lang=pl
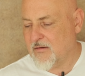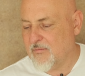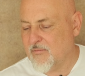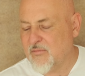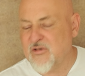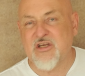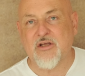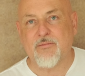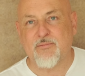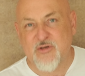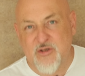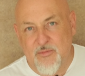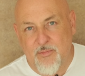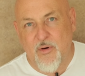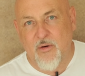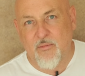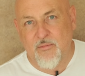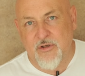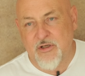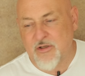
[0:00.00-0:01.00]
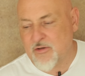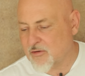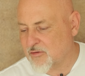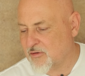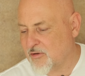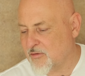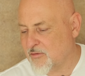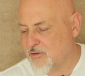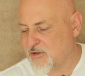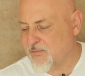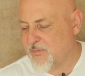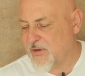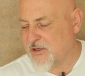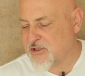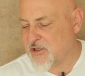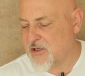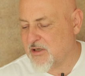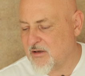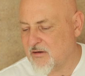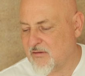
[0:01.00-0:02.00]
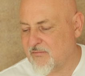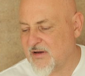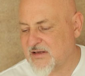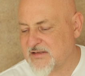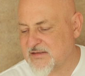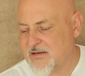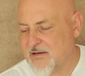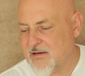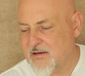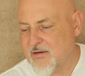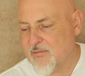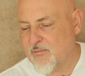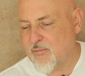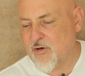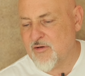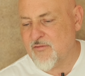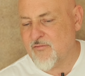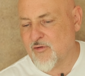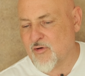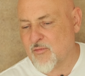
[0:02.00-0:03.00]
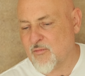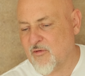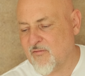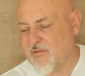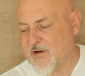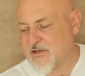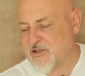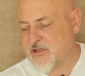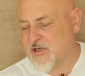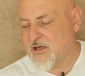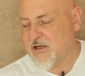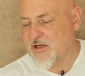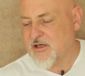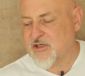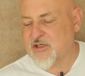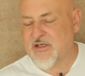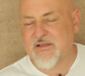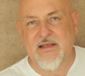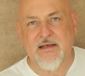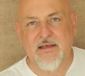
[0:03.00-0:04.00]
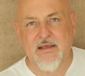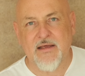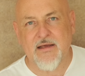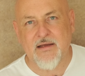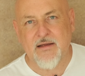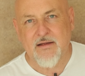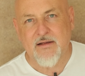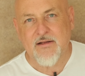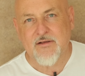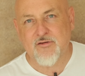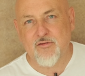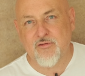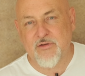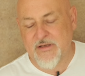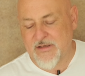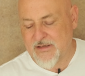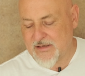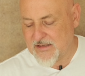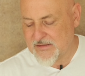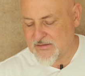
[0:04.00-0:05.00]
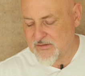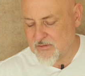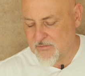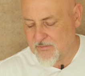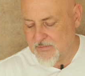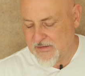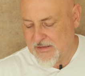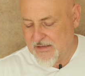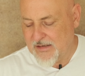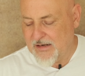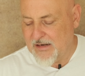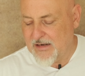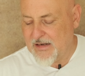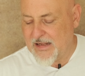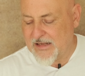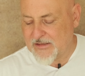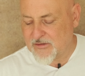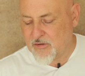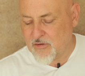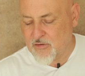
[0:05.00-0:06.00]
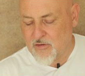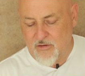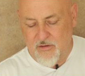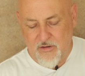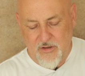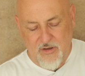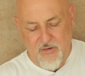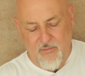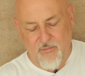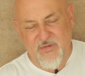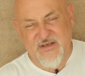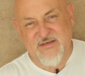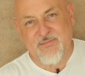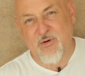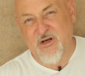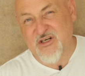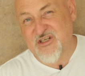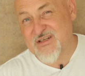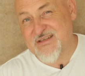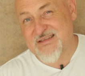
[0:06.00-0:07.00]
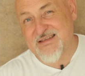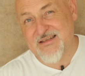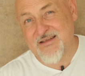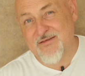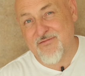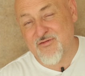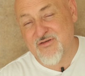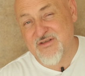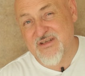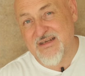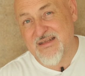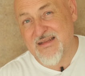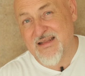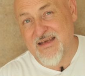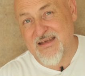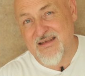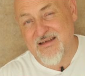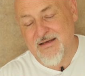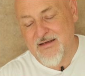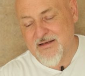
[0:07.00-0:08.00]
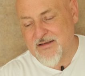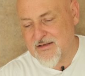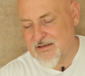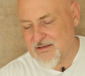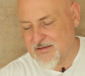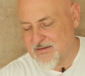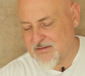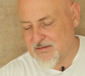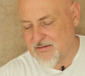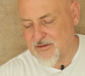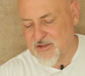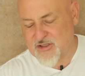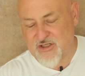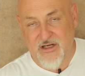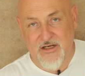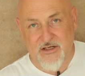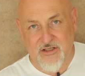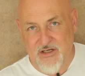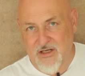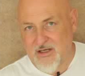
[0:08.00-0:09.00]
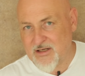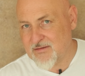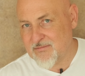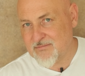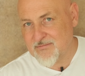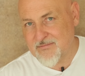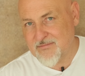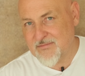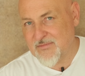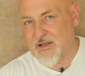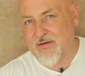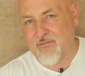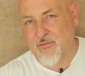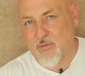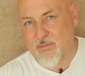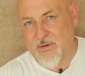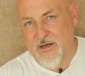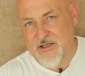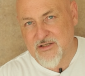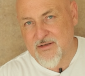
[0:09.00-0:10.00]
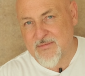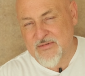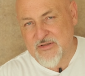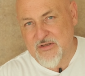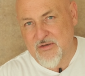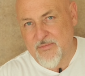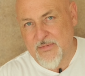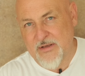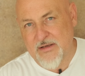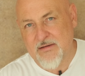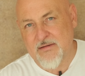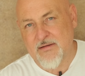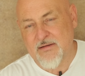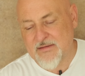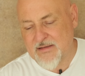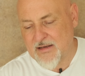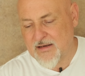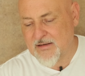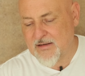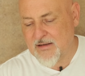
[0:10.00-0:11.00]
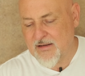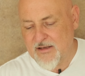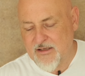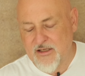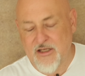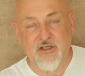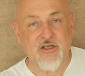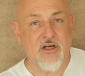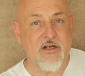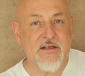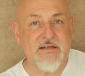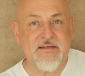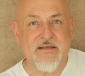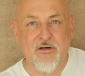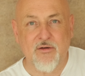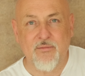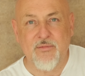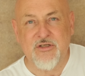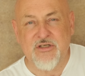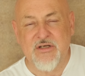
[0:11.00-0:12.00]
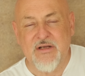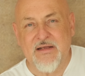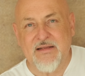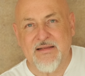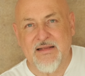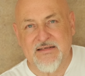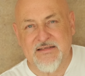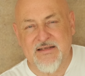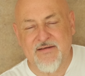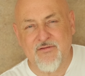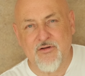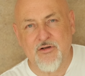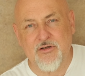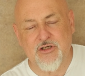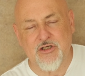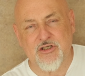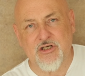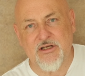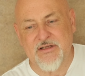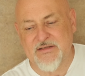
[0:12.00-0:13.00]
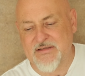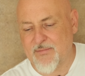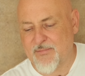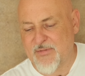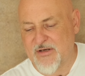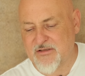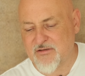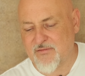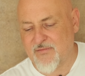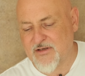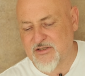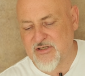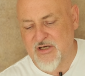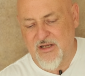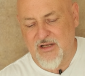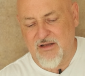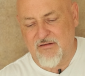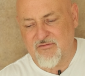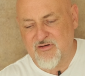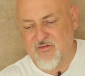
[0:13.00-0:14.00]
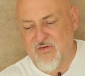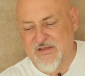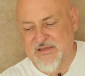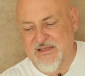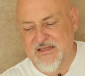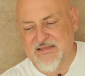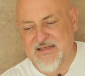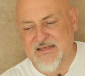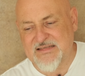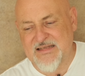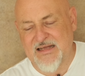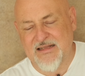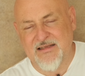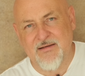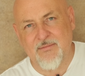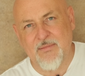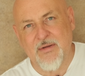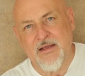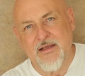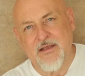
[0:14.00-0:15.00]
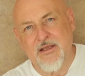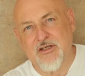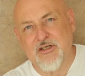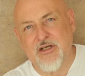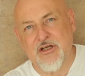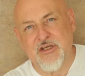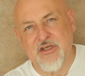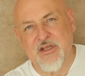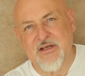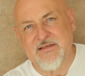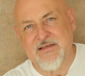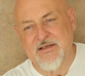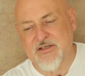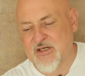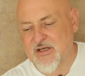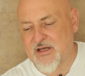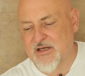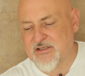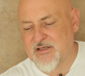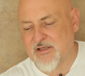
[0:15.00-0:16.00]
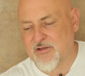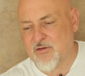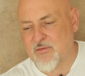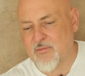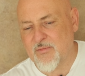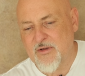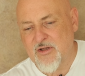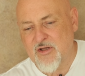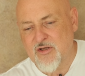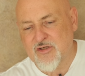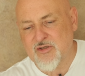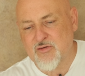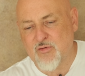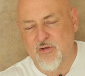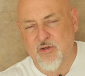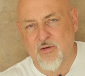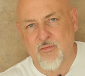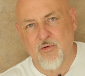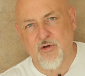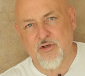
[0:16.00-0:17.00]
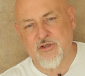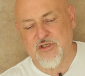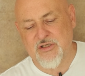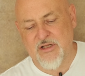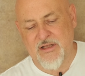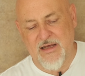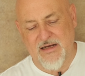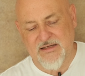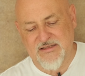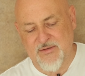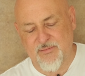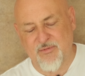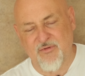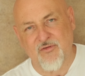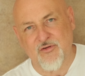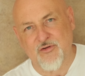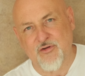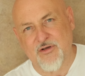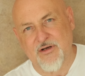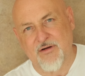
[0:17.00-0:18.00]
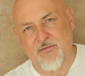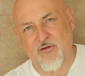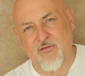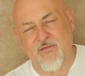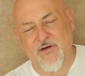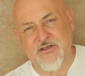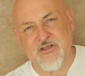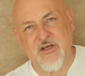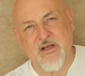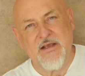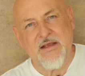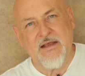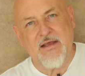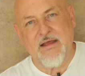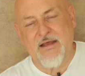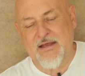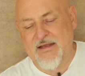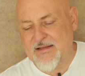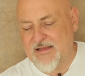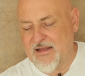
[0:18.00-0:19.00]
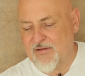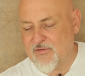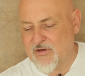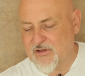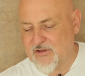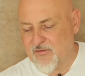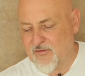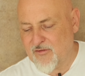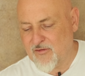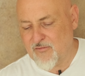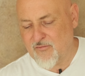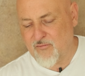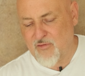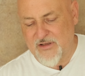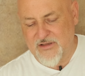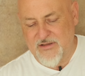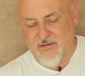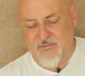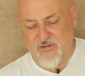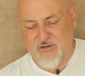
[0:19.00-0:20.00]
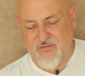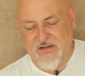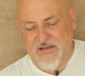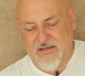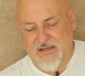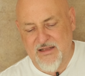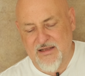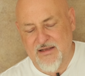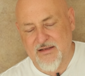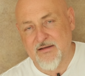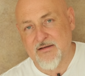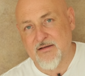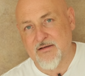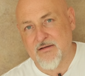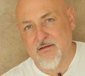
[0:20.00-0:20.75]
mi się przypomni, no to spieszę Was poinformować, że takie cudeńka są. Lato bez płaszczyzny dyfuzyjnej, e, szczerze, nie wyobrażam sobie, tak? Jeżeli chcę robić na zewnątrz, jeżeli chcę pracować w świetle zastanym, jeżeli nie chcę czekać na tą złotą godzinę, a chcę pofotografować e, nawet e, w ładnym świetle